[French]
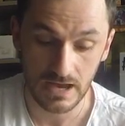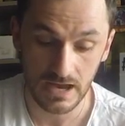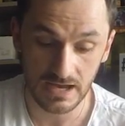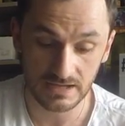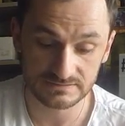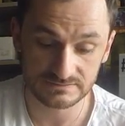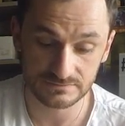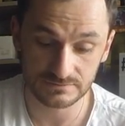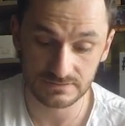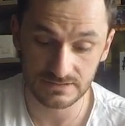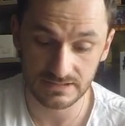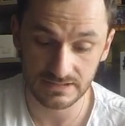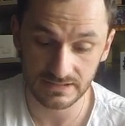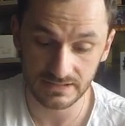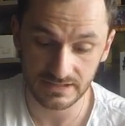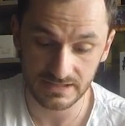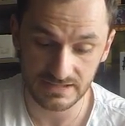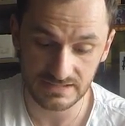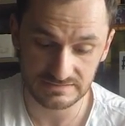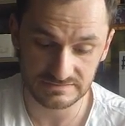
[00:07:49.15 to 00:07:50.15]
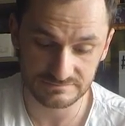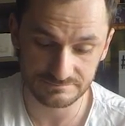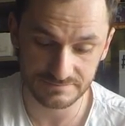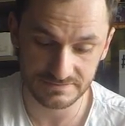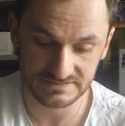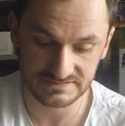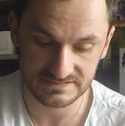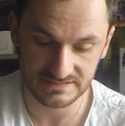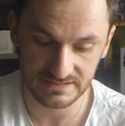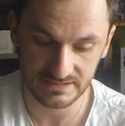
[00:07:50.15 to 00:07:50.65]
Assaut de l'air,
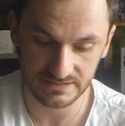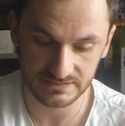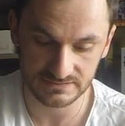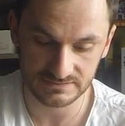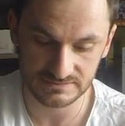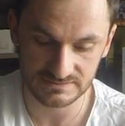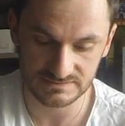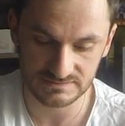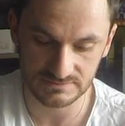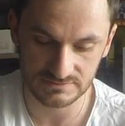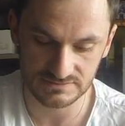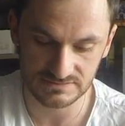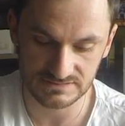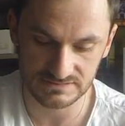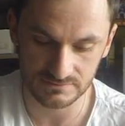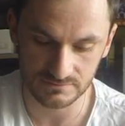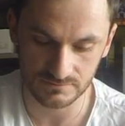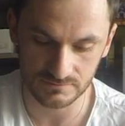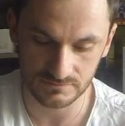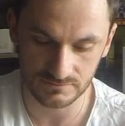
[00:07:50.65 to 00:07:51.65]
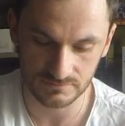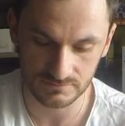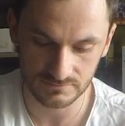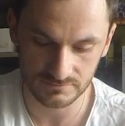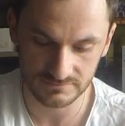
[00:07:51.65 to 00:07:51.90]
espace aérien, zone 0.